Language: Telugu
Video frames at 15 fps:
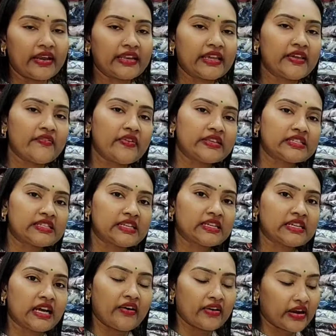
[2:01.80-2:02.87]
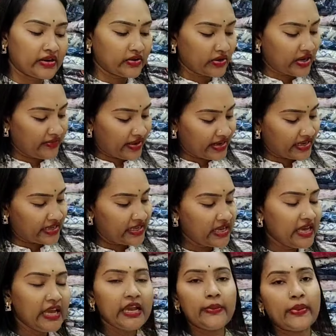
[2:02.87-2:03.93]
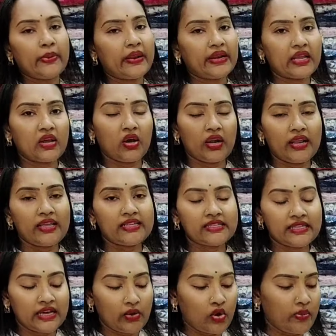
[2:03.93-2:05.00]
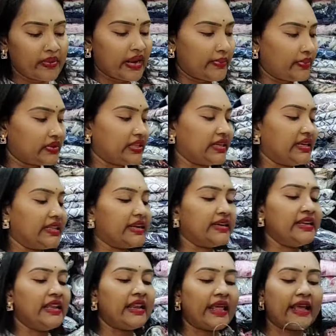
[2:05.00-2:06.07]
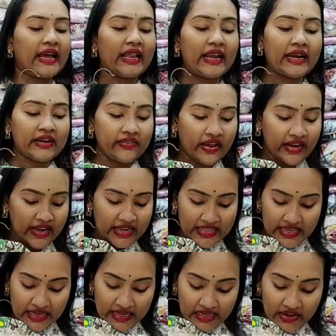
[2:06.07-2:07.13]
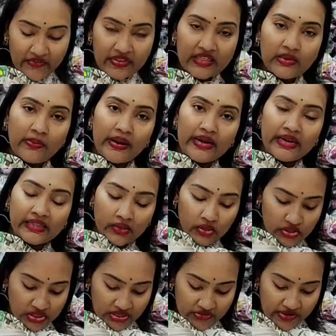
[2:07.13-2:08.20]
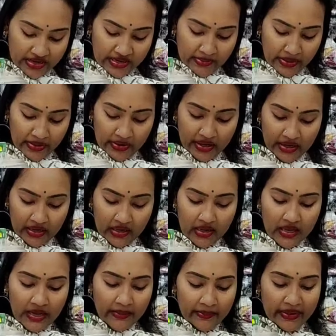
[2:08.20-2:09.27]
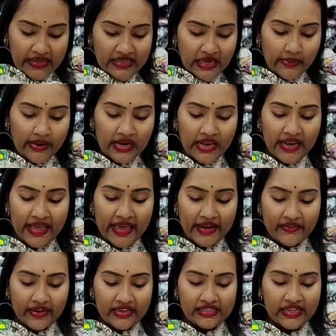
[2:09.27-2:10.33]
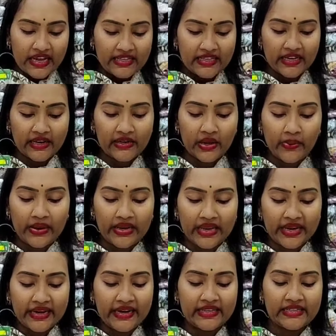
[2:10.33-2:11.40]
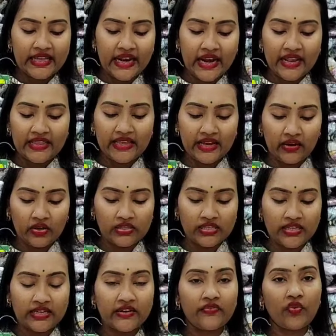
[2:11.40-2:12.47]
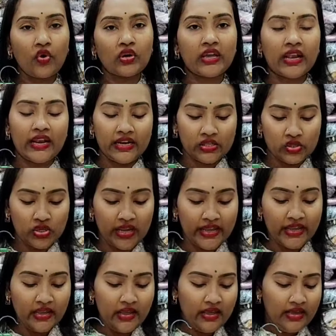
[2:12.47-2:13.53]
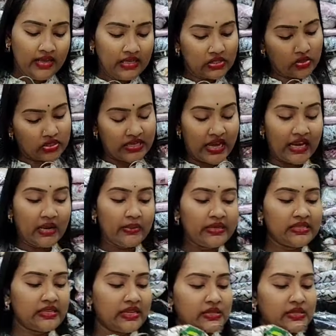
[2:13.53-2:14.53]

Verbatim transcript: వాళ్ళకి వెస్ట్రన్ కావాలనుకునే వాళ్ళకి ఇప్పుడు మనకి కాలేజెస్ ఇంకా ఓపెన్ అయిపోతాయి కదండి లైక్ అలాంటి వాళ్ళకైతే కనుక విత్ బెల్ట్తో వచ్చినటువంటి మరొక పీస్ అనమాట లేయర్ వైజ్గా అయితే కనుక మనకి ఈ డిజైన్ అనేది ఇలా వస్తుందండి ఫోర్ కలర్స్ ఉన్నాయి సో చాలా మంచి